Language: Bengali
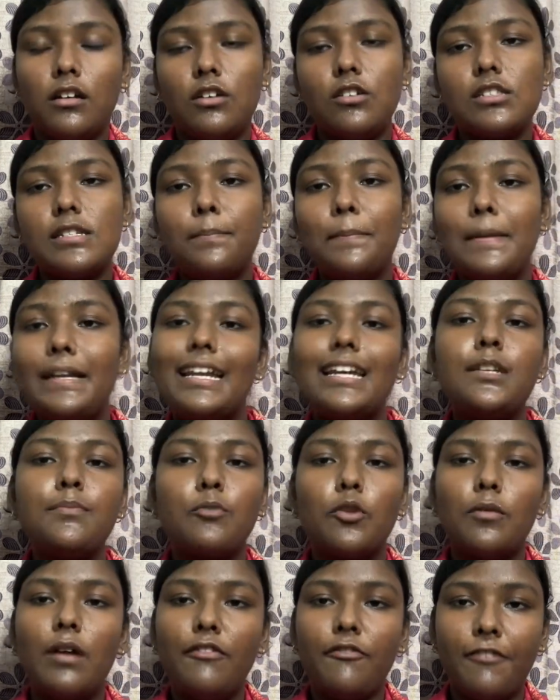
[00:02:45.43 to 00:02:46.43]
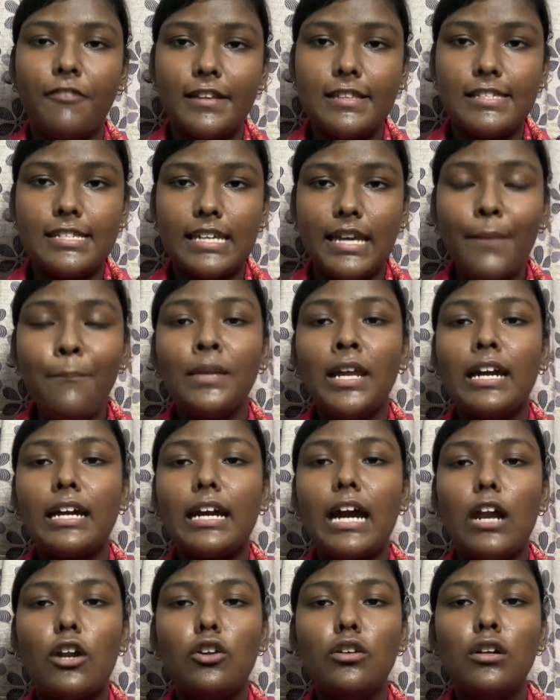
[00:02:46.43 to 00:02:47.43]
হচ্ছে বিরাট প্রভাব ফেলছে
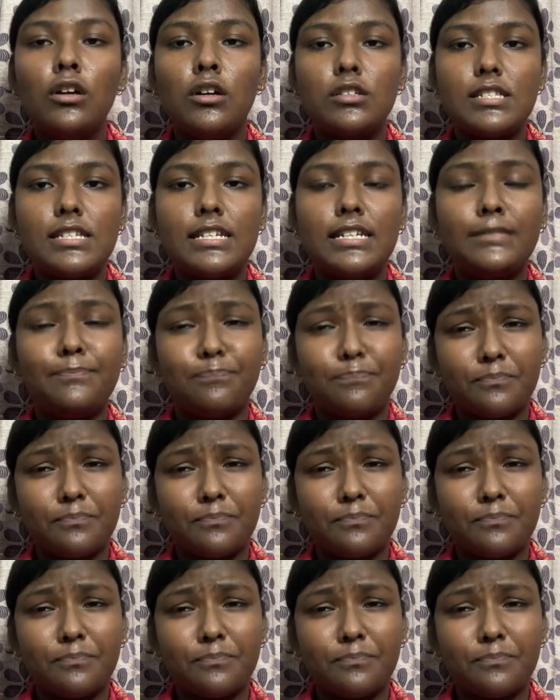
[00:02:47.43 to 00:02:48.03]
কারণ হচ্ছে